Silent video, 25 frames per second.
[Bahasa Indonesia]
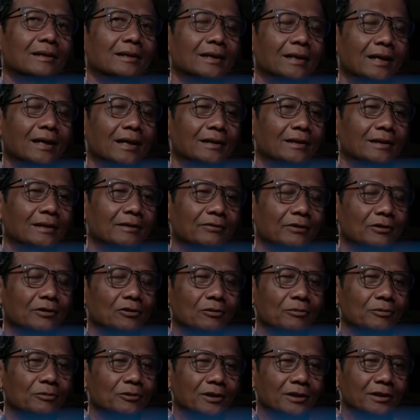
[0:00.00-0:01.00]
negatif
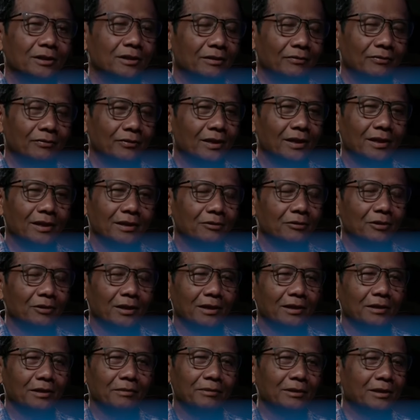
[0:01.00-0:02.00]
atau positifnya itu
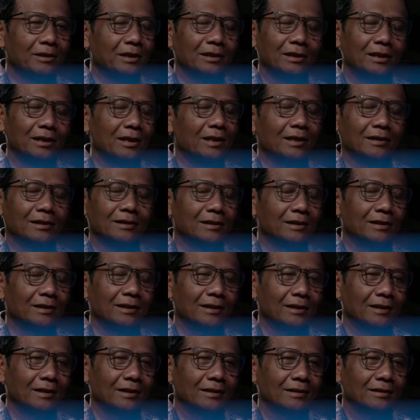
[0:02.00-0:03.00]
nanti bisa dilihat
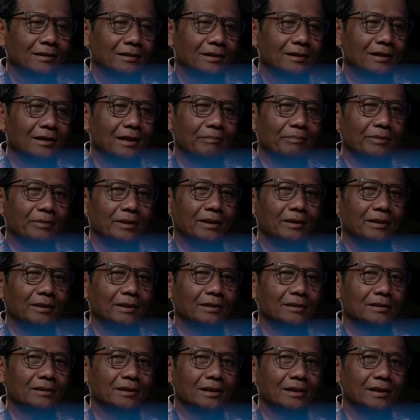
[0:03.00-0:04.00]
sendiri.
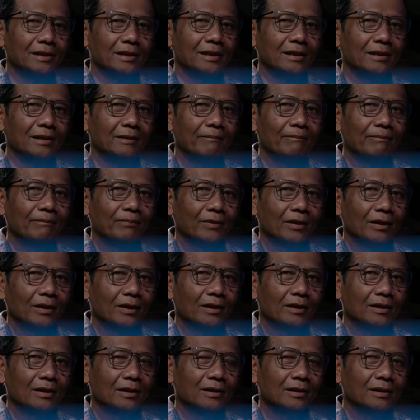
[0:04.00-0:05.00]
Tetapi saya
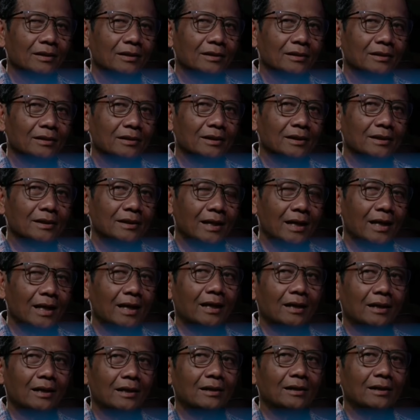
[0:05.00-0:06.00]
eh,
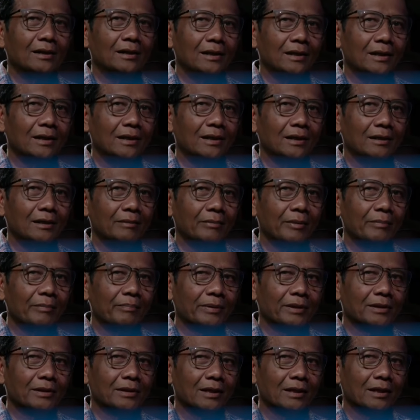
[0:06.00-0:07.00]
tidak ingin
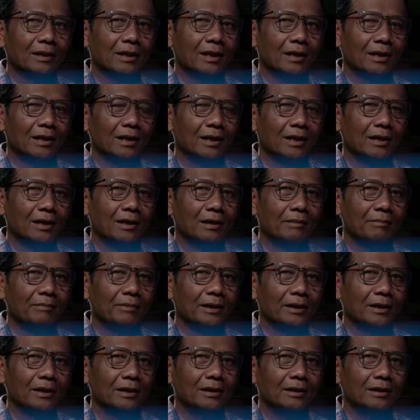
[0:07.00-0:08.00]
mempertentangkan
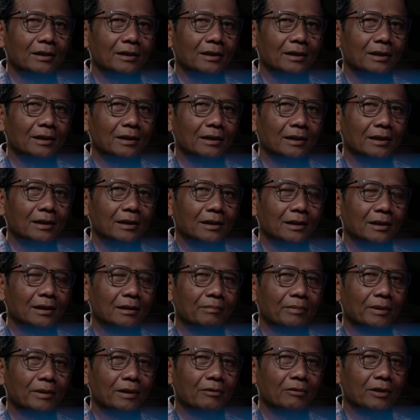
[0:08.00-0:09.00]
apakah ini
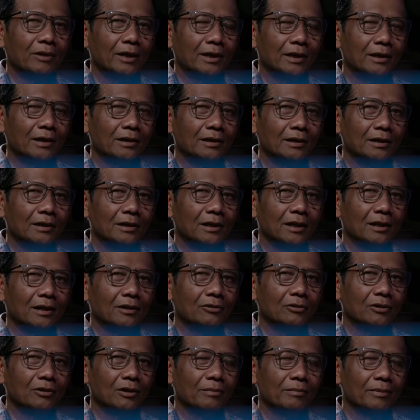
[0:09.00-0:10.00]
keperluan etik
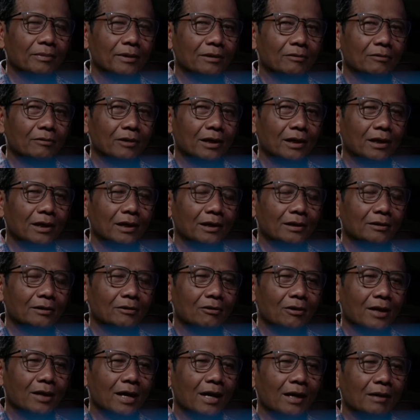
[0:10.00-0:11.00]
atau keperluan
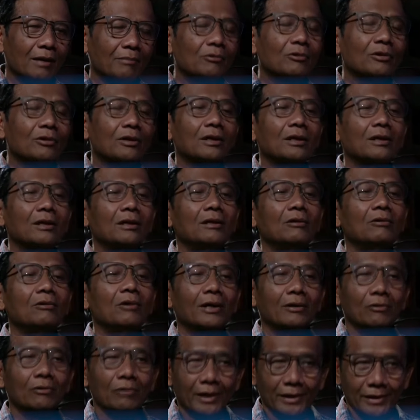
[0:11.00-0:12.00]
elektoral mungkin
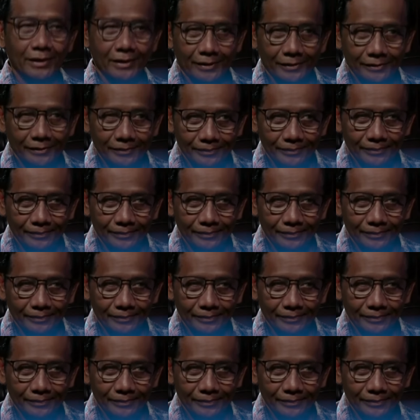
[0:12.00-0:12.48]
dua-duanya